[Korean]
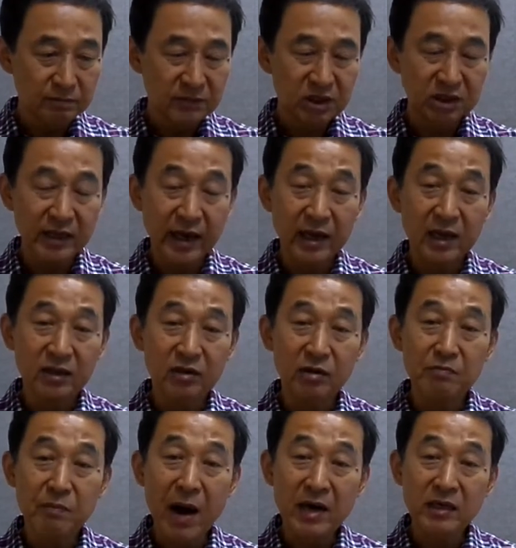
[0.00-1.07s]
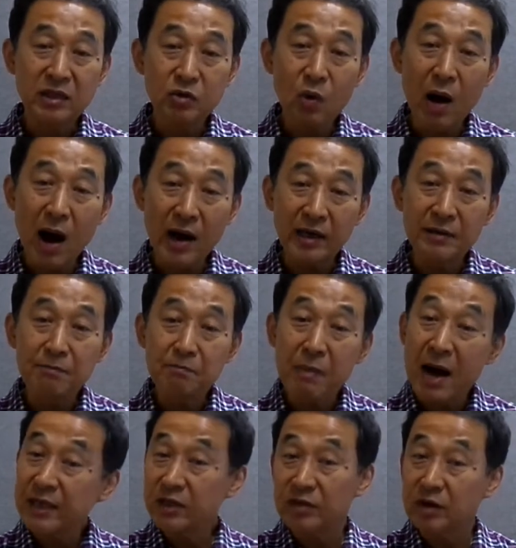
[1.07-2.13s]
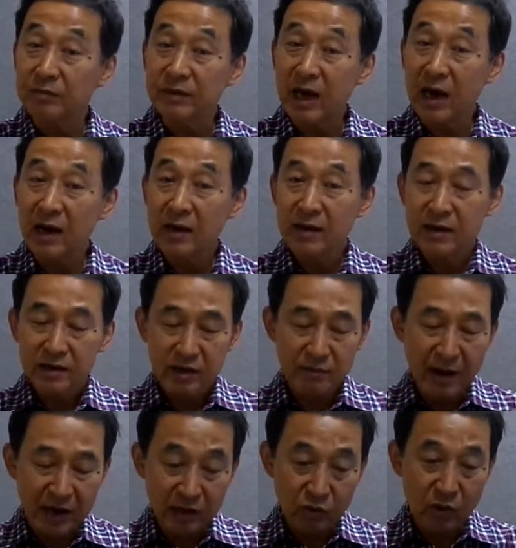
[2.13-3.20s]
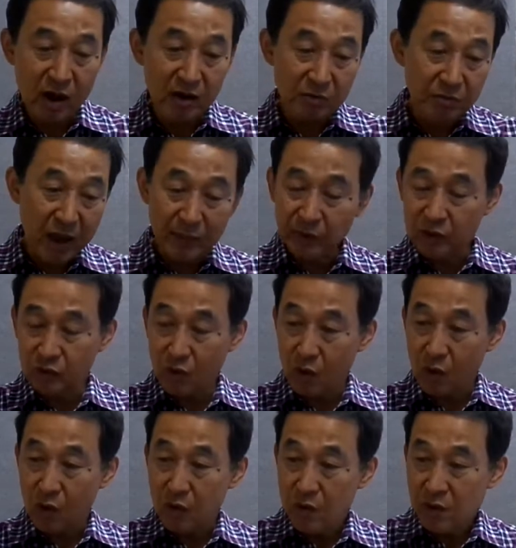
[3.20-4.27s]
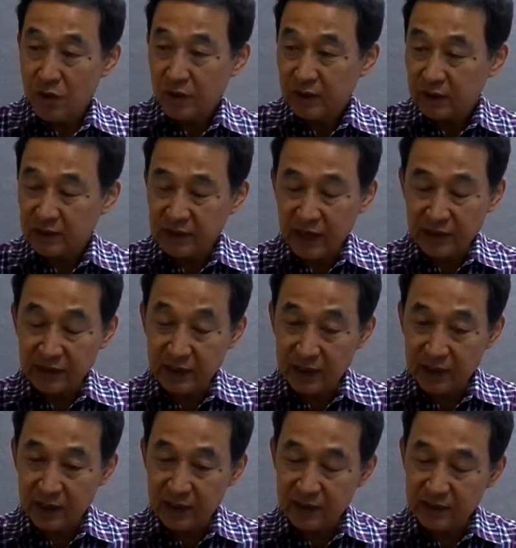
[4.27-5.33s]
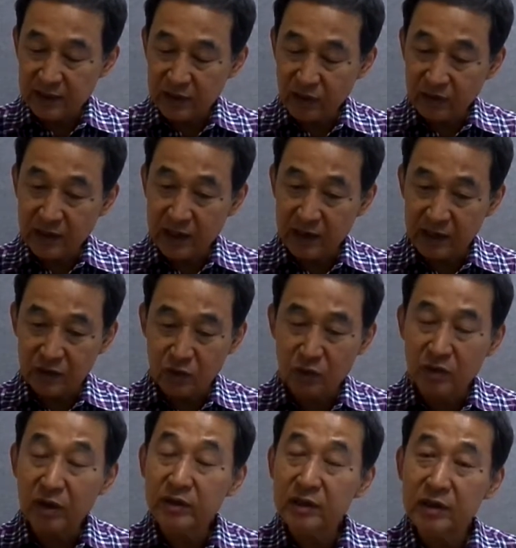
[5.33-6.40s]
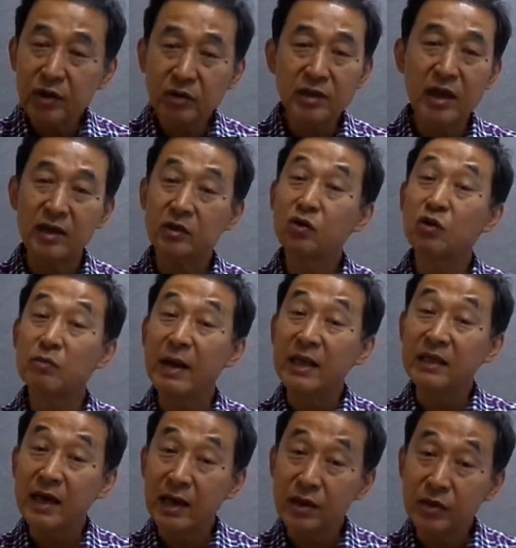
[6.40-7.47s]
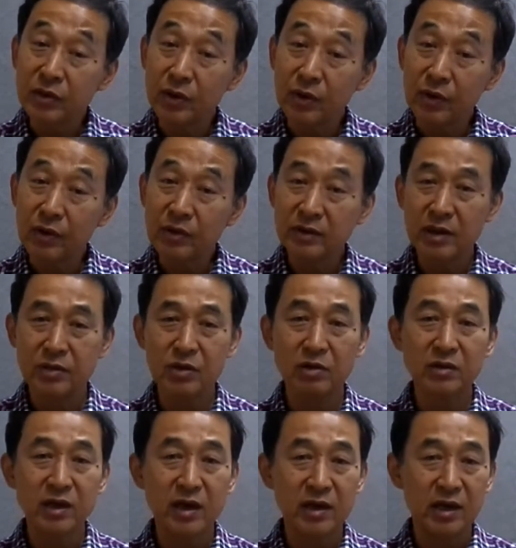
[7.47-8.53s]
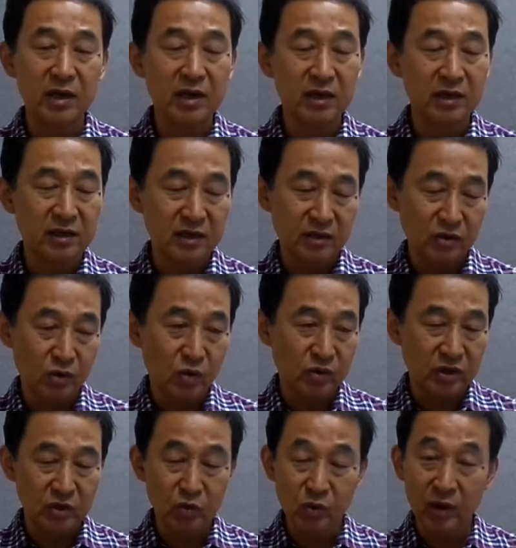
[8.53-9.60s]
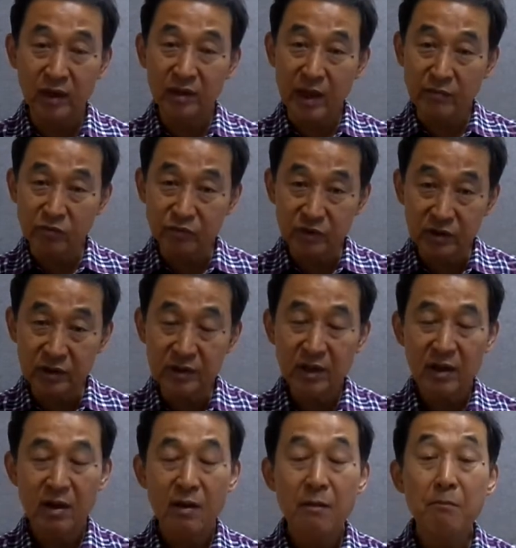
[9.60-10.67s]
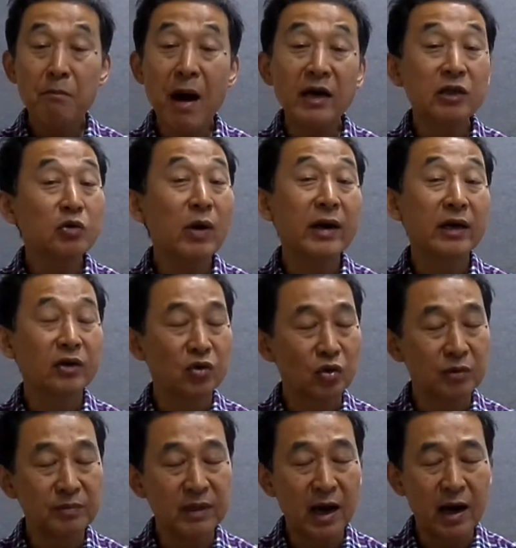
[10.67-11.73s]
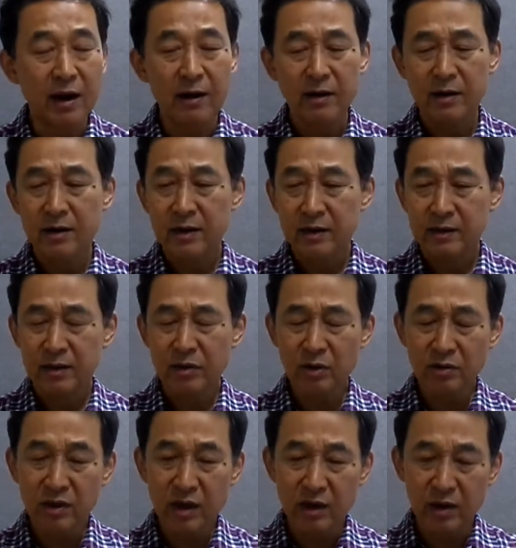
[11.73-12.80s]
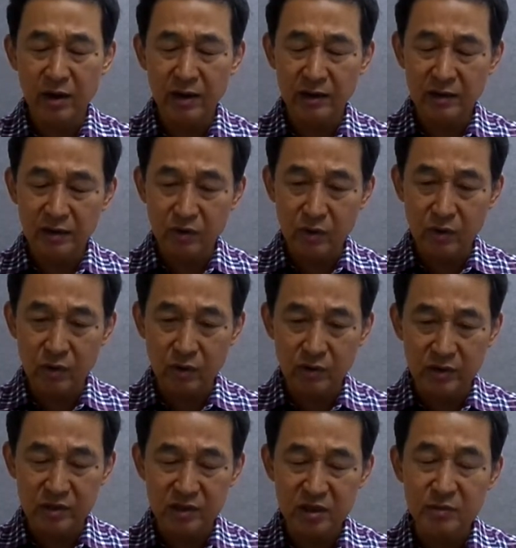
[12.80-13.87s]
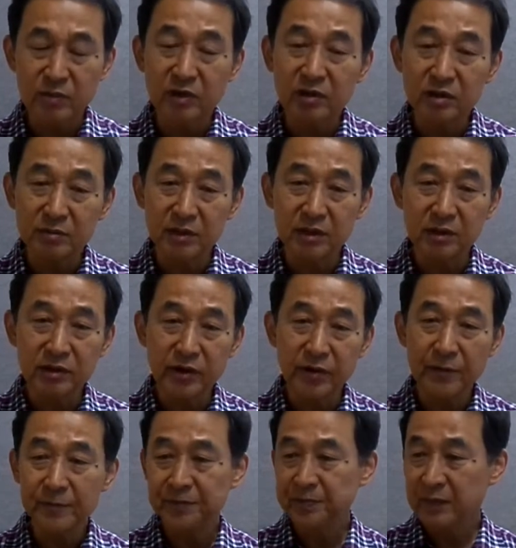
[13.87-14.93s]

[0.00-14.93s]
그 자리에 있던 박시왕이 빠지는 겁니다. 박시왕을 빼버리고 그 자리에 이제 석탈의 기록을 넣는 석탈의 기록이 많지 않았어요. 그래서 석탈의 저 기록 대부분은 박시왕의 기록입니다. 석탈의 기록을 집어넣으면서